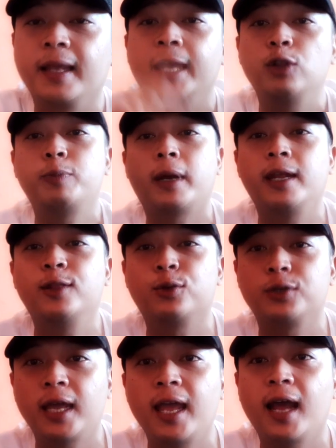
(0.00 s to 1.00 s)
Itu baru intro
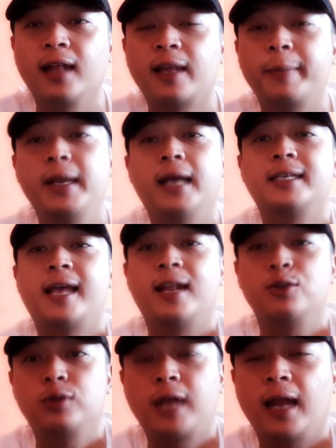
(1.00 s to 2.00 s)
saya, tapi nggak saya
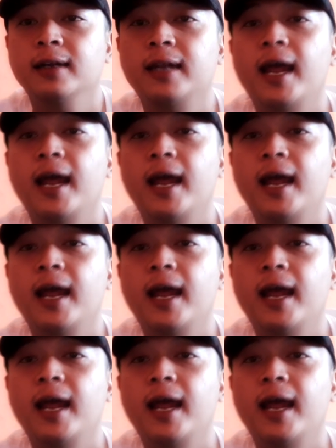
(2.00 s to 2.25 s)
lanjutkan.